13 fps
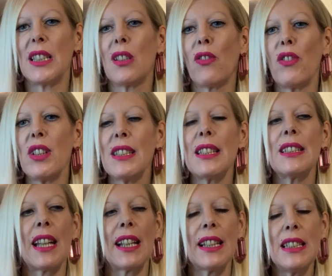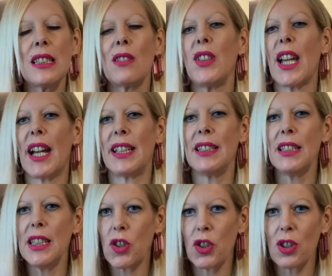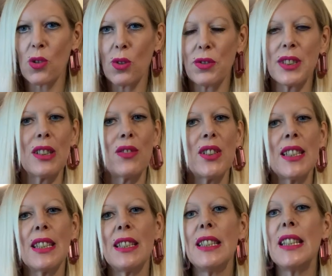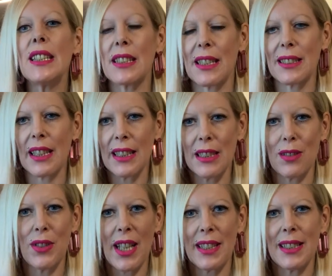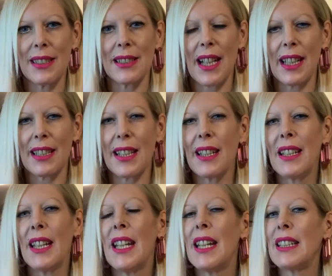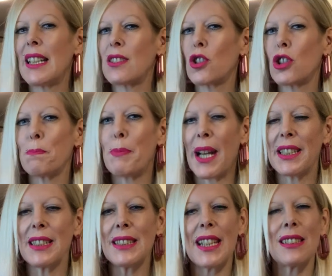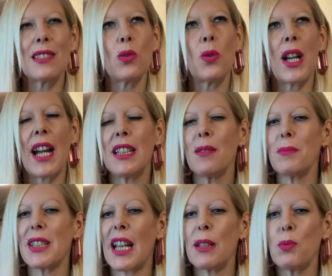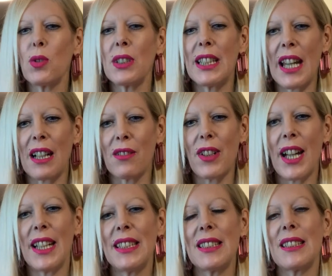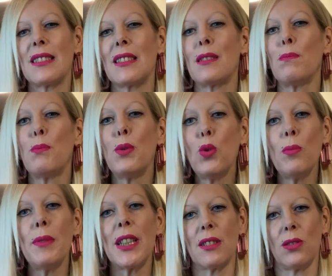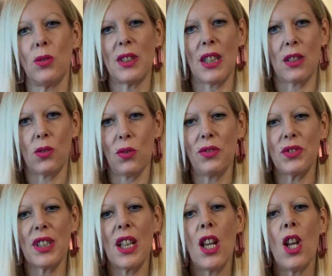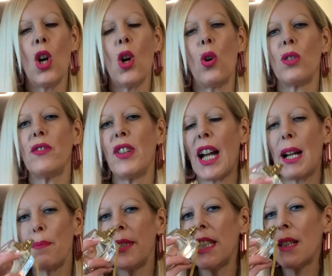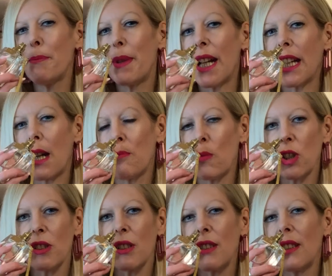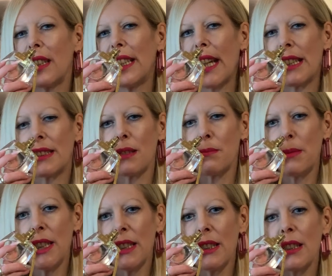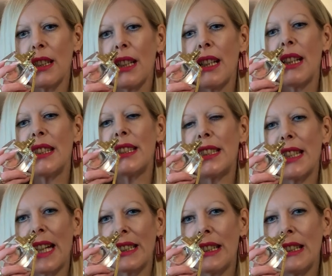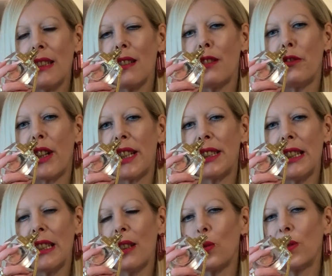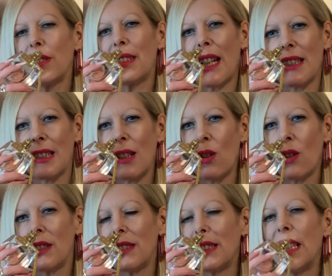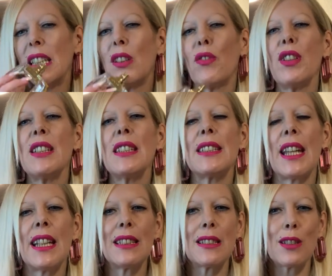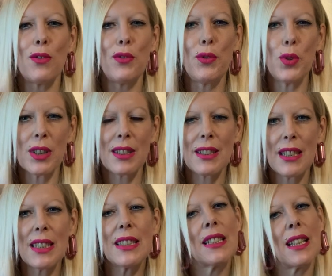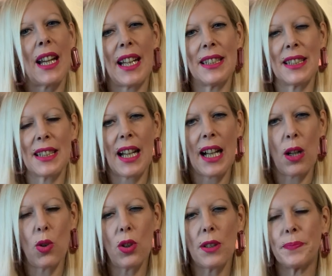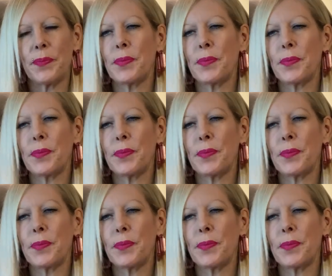Ich finde, der riecht wie ein Nischenduft. Ich finde nicht, dass er riecht wie ein Designer. Der ist spannend, der ist zu keinem Zeitpunkt langweilig. Das ist ein blumig süßer Duft und wir haben hier Bergamotte, Jasmin, Dattel, Vanille und Sandelholz. Ich finde, der ist würzig, einen Hauch.